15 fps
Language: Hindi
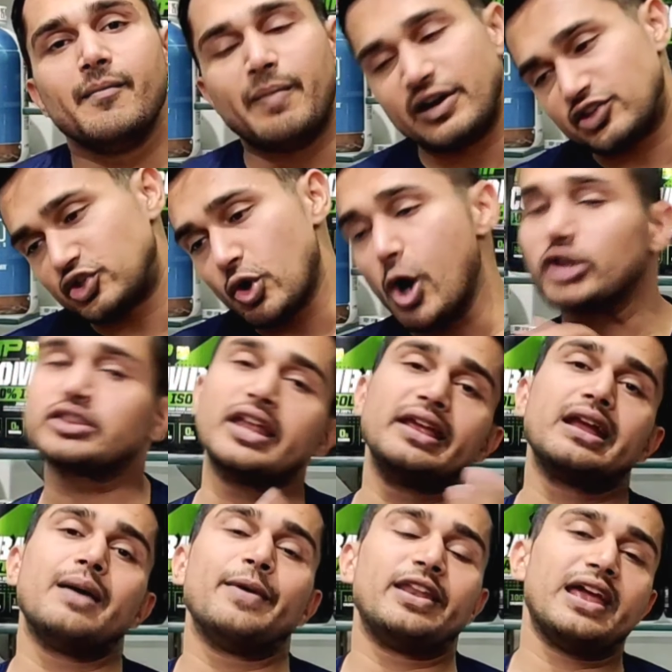पर जो
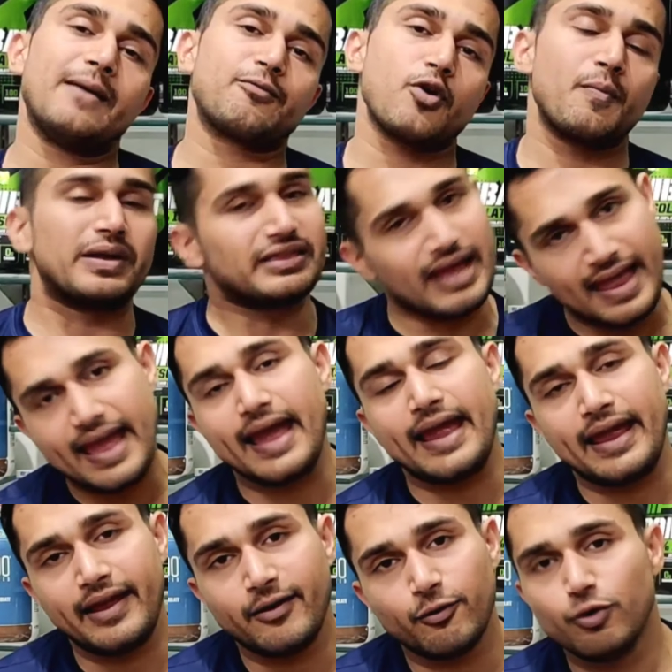तरीका मैंने आपको बताया
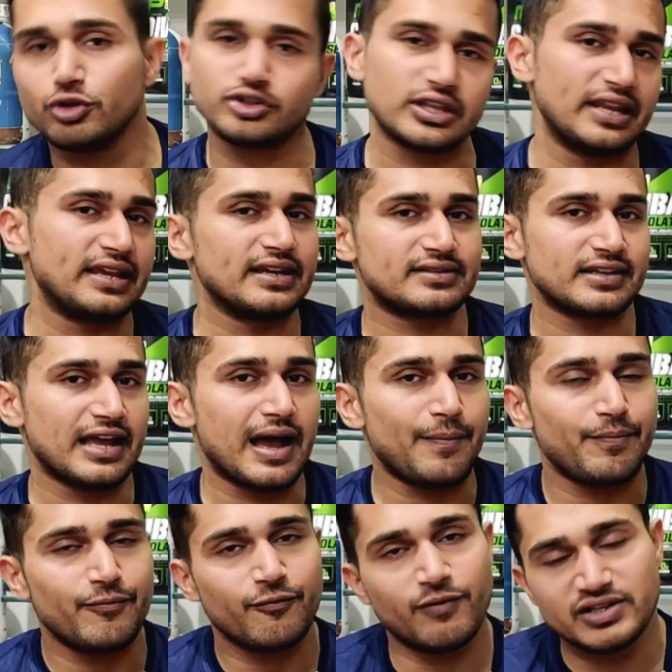है उस तरीके से
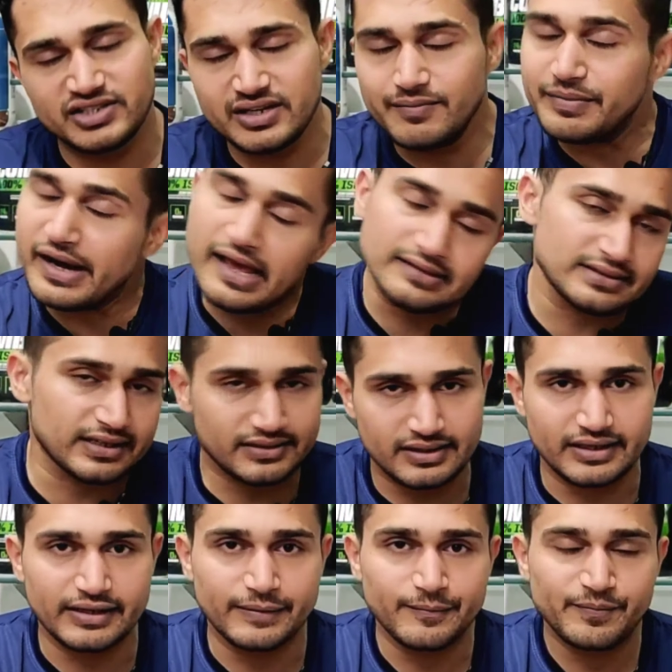आप वजन बढ़ा
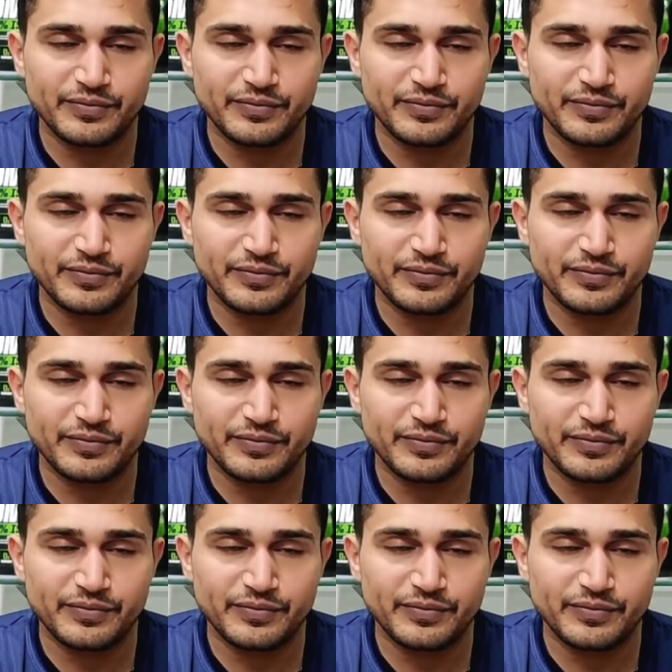सकते हैं